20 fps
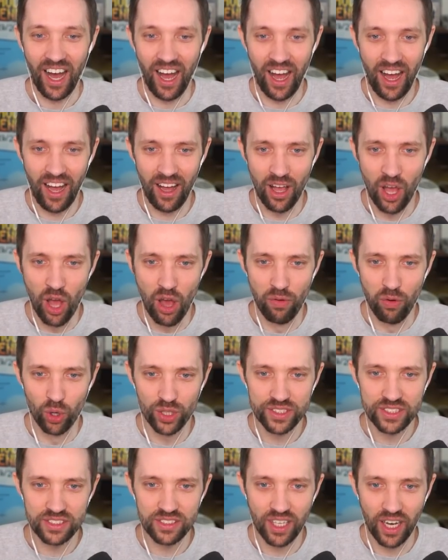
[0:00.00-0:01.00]
Haar? Wo
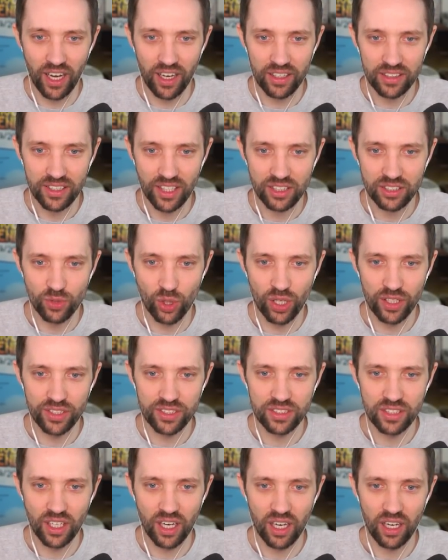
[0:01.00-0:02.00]
ist ein Haar? Das ist
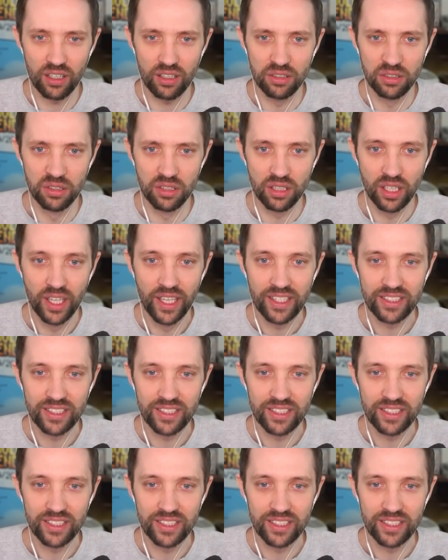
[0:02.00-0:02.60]
wirklich ein Haar. Äh.